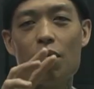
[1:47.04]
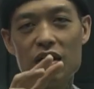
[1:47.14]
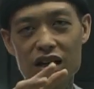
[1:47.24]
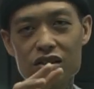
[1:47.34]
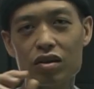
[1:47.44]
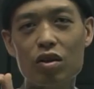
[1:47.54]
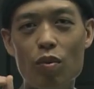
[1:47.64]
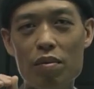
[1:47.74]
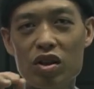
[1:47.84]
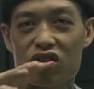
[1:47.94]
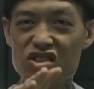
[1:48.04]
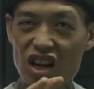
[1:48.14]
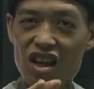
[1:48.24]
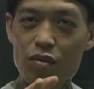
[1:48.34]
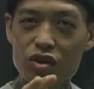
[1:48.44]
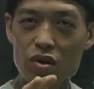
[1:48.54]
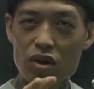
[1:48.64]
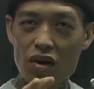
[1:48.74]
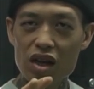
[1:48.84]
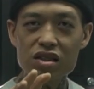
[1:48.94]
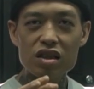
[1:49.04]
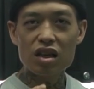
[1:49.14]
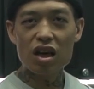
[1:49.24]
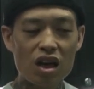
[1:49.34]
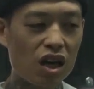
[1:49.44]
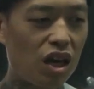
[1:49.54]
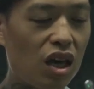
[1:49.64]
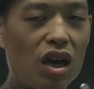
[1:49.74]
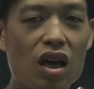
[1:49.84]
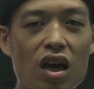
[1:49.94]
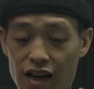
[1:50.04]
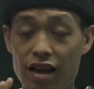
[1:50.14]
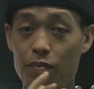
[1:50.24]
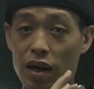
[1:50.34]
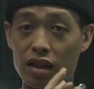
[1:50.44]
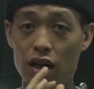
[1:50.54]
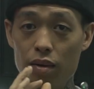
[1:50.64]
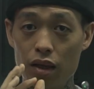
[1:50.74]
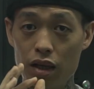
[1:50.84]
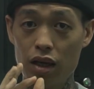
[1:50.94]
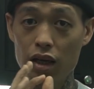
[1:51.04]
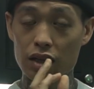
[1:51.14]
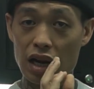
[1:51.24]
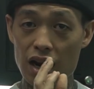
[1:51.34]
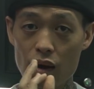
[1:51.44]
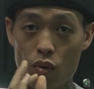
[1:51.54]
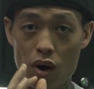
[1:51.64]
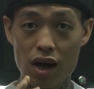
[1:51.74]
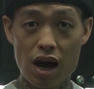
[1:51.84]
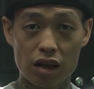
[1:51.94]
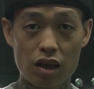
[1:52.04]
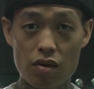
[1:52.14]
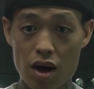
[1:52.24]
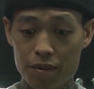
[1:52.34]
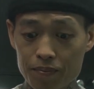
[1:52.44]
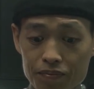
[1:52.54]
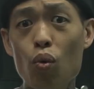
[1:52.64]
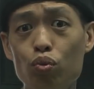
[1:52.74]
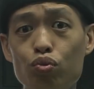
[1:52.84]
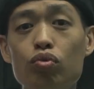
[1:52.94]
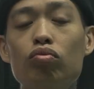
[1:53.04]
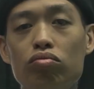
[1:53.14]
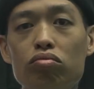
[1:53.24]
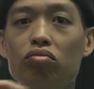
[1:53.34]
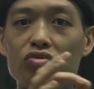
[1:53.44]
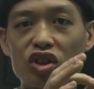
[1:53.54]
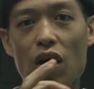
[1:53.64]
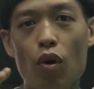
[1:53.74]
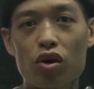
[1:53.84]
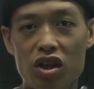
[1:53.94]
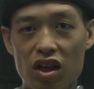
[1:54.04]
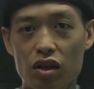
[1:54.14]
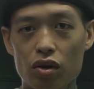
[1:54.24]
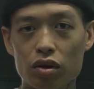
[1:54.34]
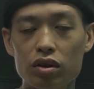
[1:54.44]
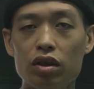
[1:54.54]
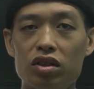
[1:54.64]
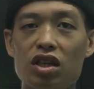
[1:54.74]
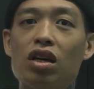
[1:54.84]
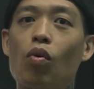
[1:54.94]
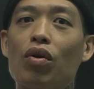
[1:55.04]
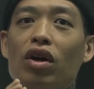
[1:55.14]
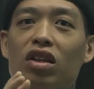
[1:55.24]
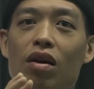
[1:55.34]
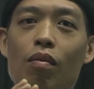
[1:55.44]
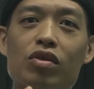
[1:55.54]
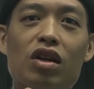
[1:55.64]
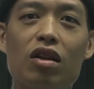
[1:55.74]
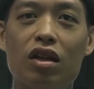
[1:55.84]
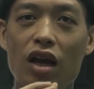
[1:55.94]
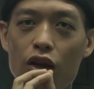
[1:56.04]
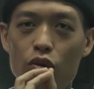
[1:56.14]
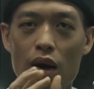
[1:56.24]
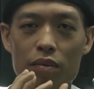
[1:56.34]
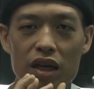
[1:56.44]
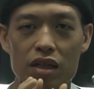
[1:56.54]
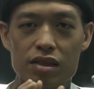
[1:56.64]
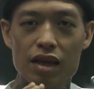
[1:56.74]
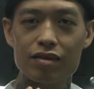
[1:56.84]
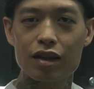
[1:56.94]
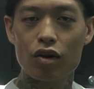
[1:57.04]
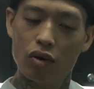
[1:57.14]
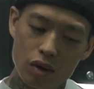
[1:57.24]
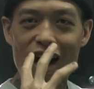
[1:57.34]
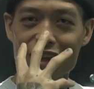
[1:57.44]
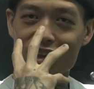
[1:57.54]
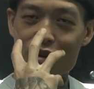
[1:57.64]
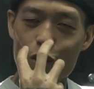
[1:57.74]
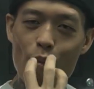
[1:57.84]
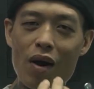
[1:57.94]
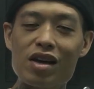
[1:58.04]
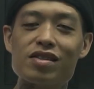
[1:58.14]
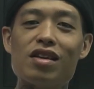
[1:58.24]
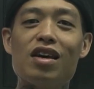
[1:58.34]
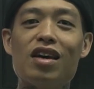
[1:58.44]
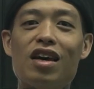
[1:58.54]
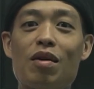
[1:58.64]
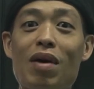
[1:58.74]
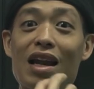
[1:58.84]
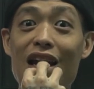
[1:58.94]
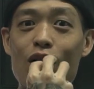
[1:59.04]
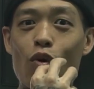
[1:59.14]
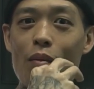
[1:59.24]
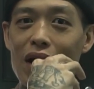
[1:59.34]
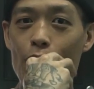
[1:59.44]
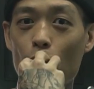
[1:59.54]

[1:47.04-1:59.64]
La explicación de umami no sé si la dimos alguna vez. No la dimos nunca. Cada parte eh, de, la lengua activa un sabor distinto. ¿sí? Cuando activamos el, umami, el centro, activamos más, eh, más la lengua, más las